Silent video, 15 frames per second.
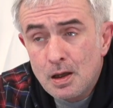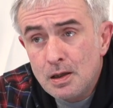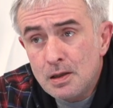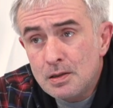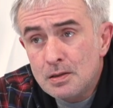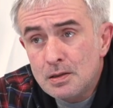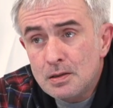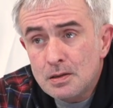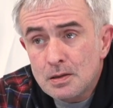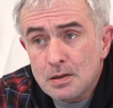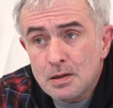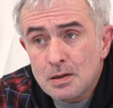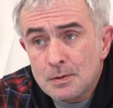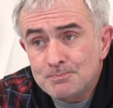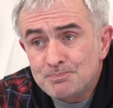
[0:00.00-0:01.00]
это
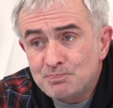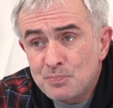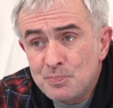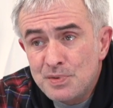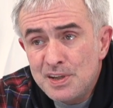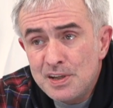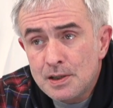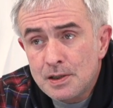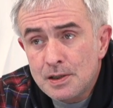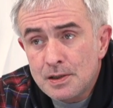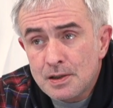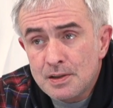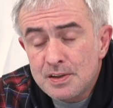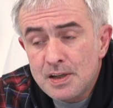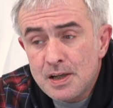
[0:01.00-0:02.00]
э,
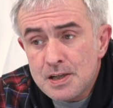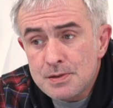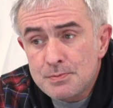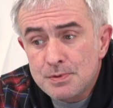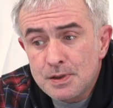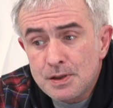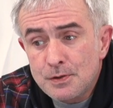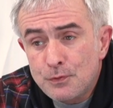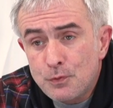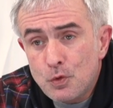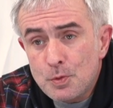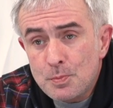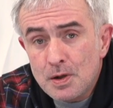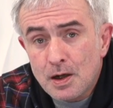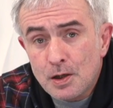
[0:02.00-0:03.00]
некая лекарственная
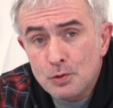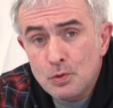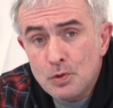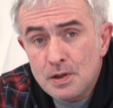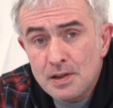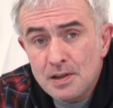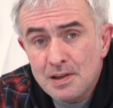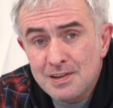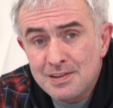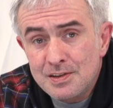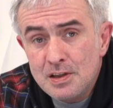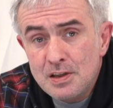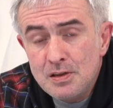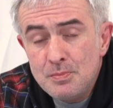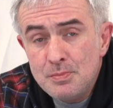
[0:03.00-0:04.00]
форма, которая
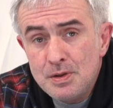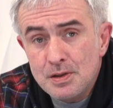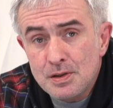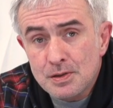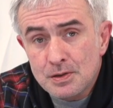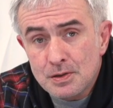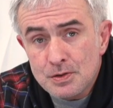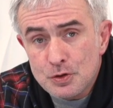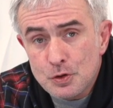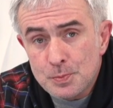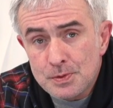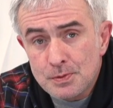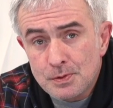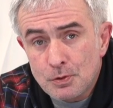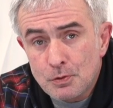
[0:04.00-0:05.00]
не имеет
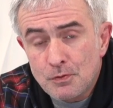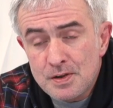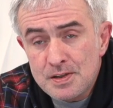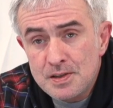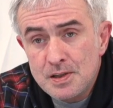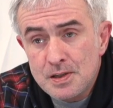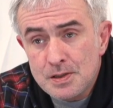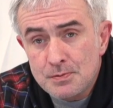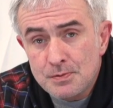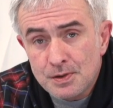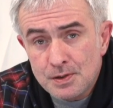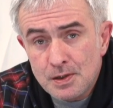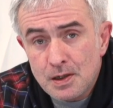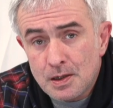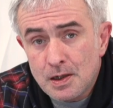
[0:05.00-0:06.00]
собственного
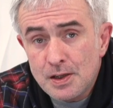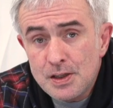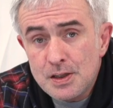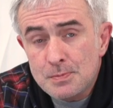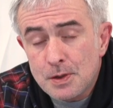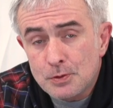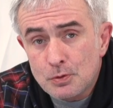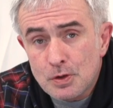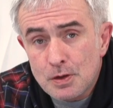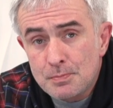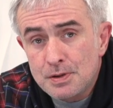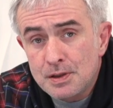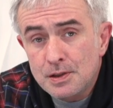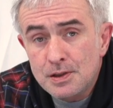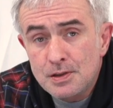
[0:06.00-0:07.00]
воздействия на организм, которая
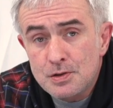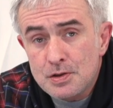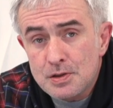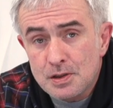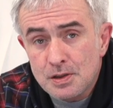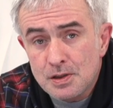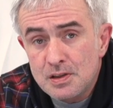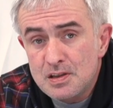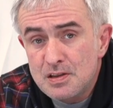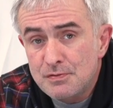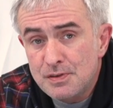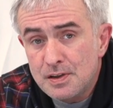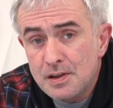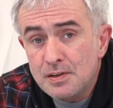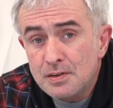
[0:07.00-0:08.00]
биологически
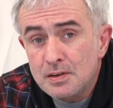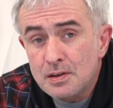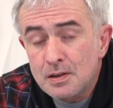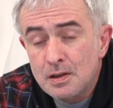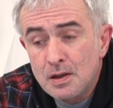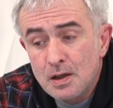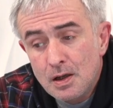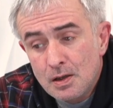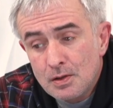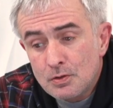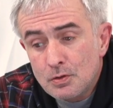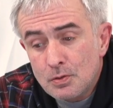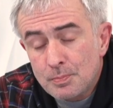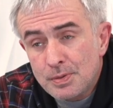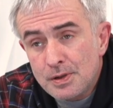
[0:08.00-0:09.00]
индифферентна,
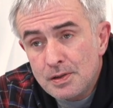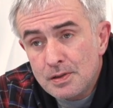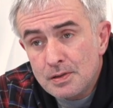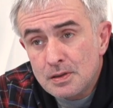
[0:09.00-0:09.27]
но при